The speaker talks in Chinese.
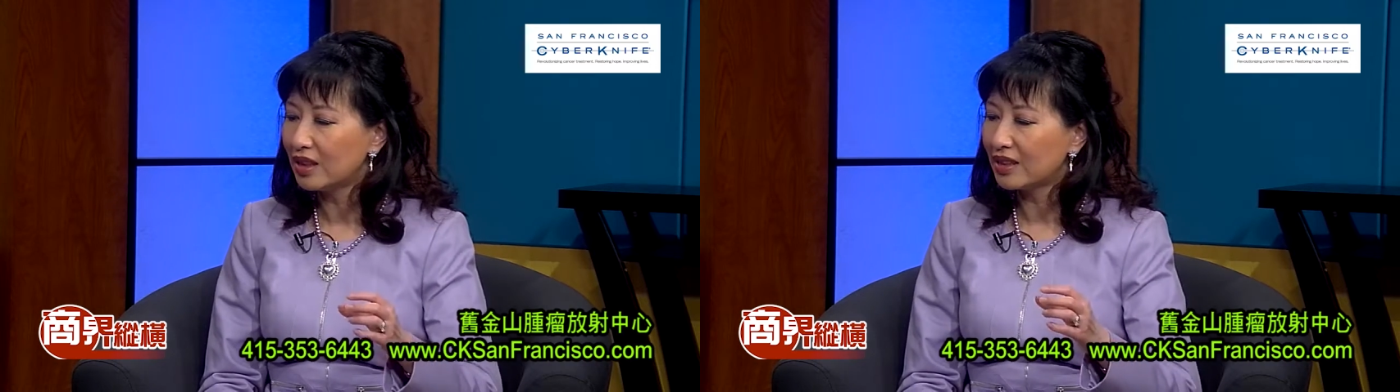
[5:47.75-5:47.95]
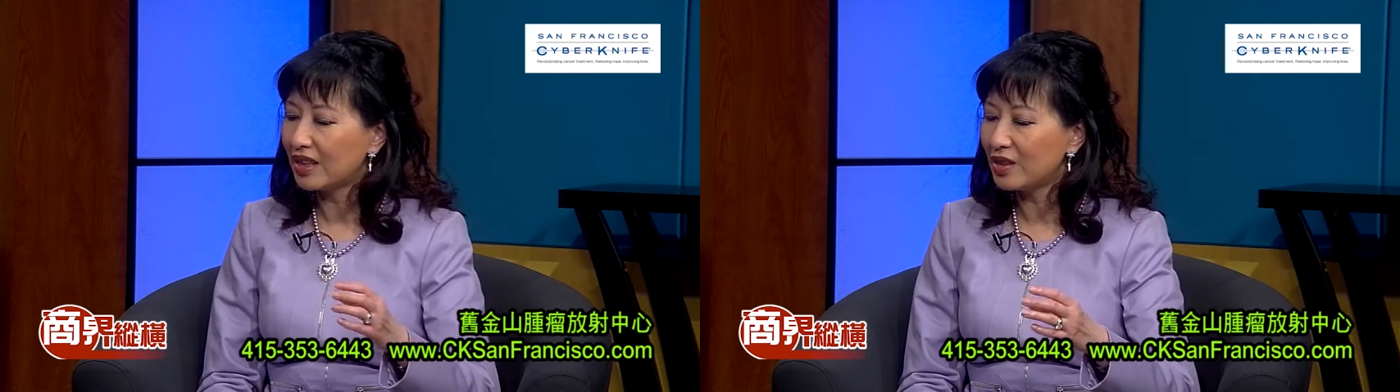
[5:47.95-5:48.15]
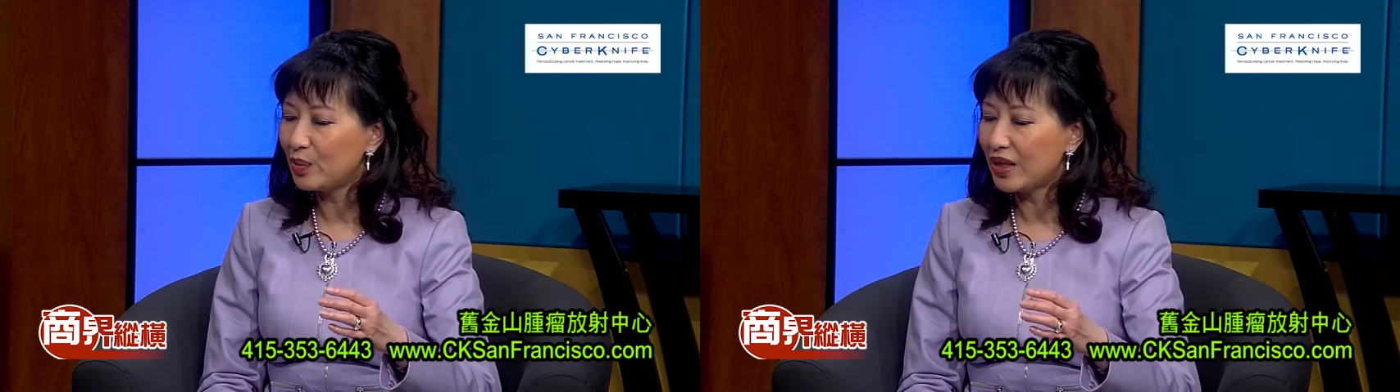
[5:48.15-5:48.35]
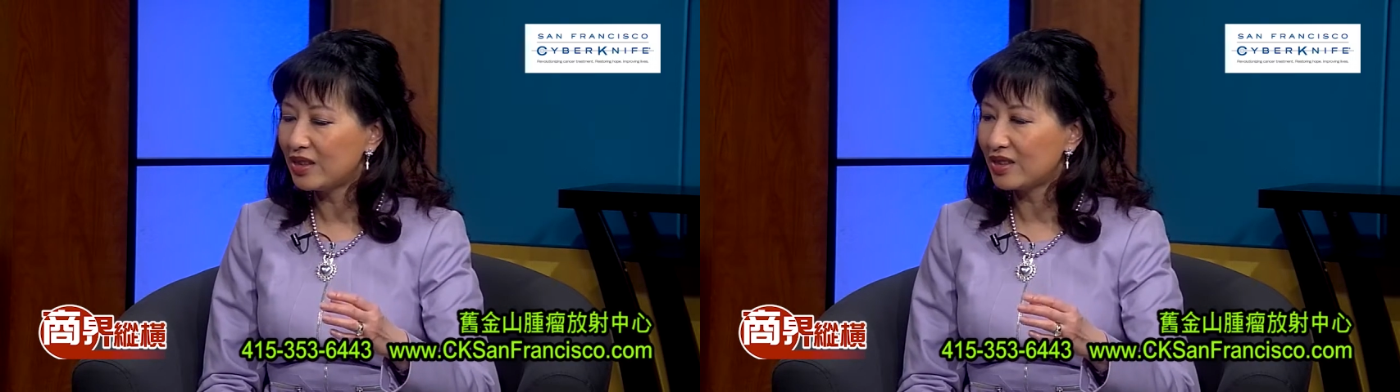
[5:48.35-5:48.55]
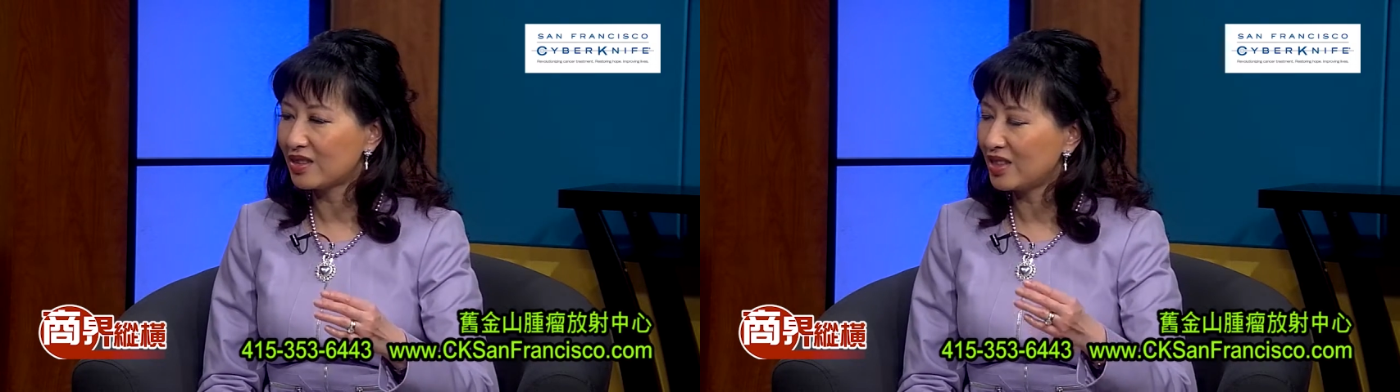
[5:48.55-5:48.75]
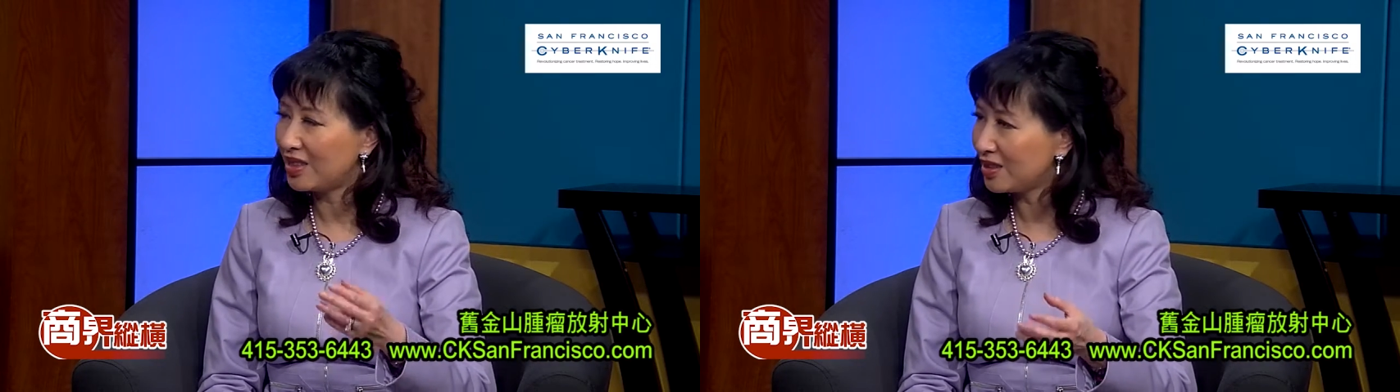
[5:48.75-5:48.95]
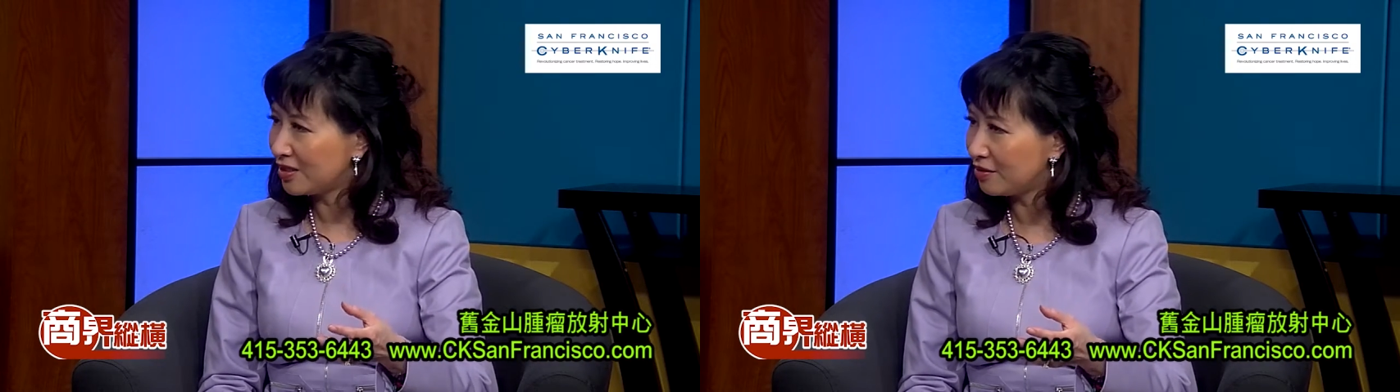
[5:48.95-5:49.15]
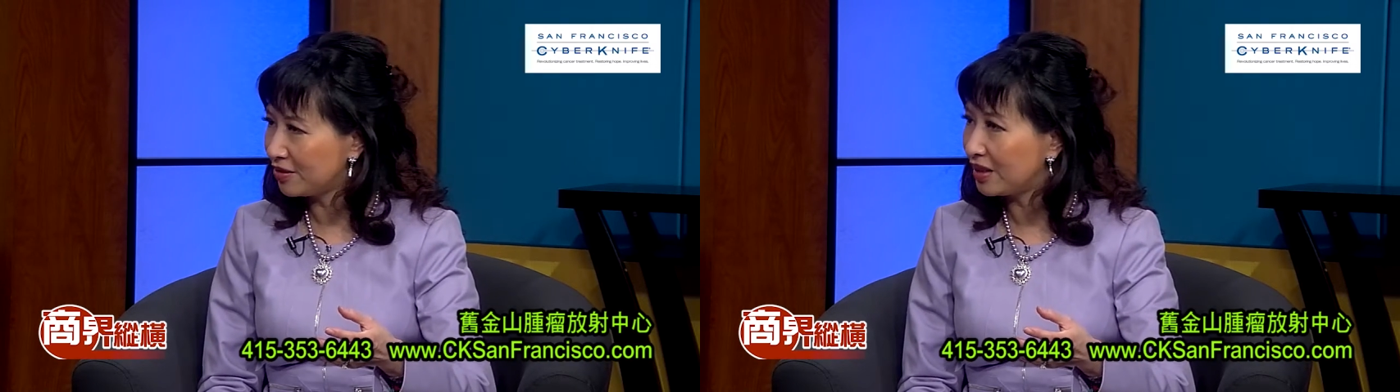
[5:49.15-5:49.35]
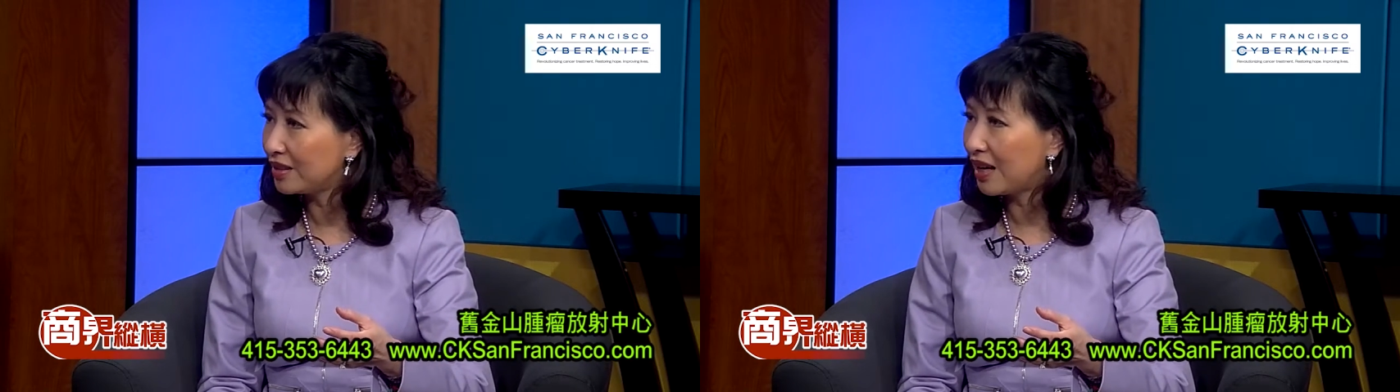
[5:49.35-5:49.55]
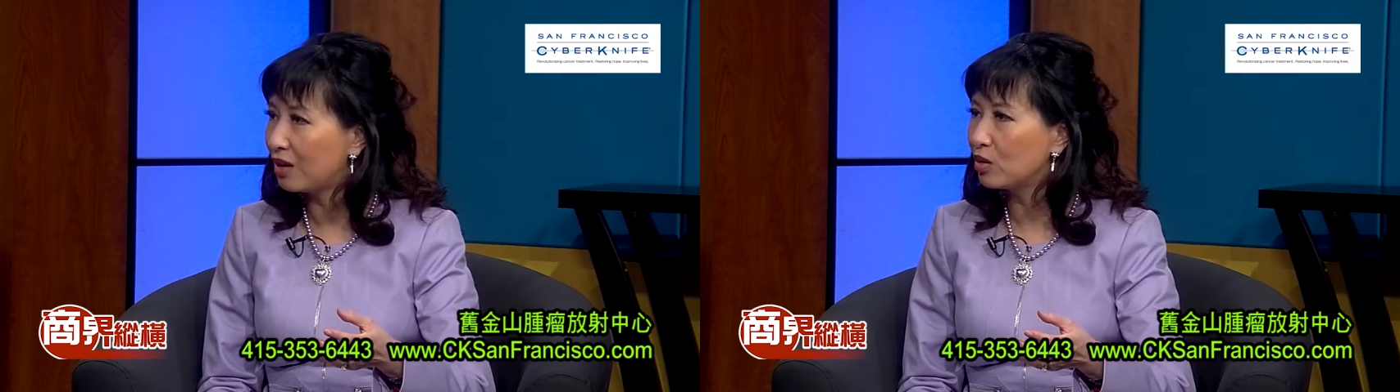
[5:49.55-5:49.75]
他一般像前列腺肥
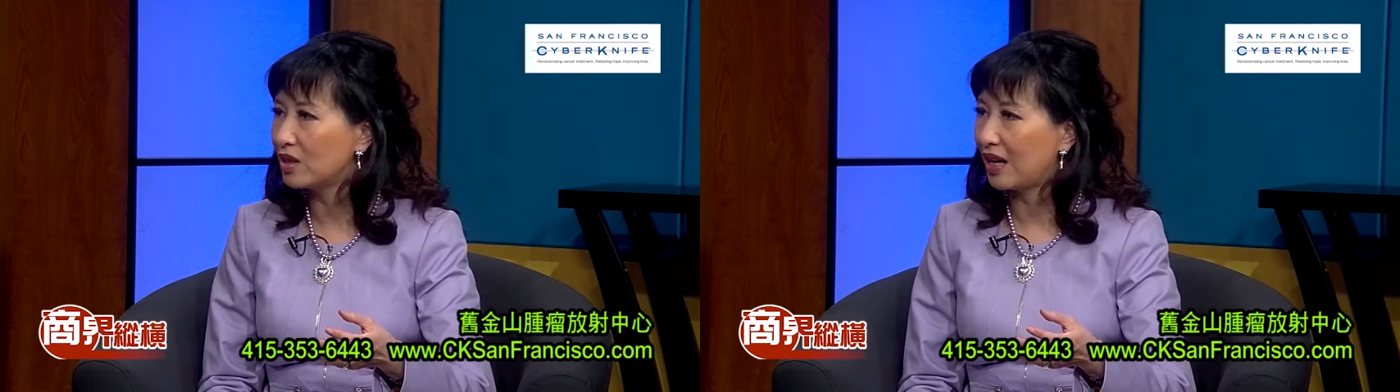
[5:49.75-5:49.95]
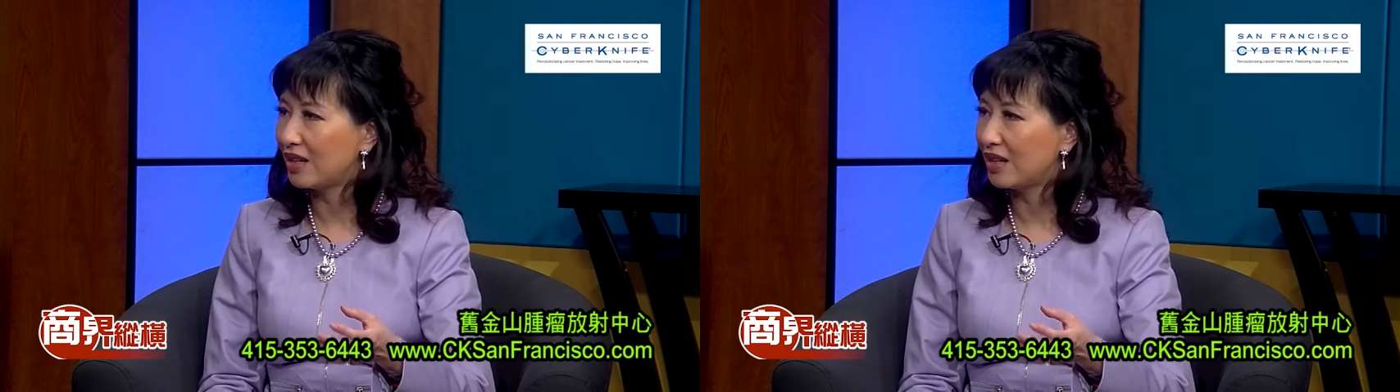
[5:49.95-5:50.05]
大或者还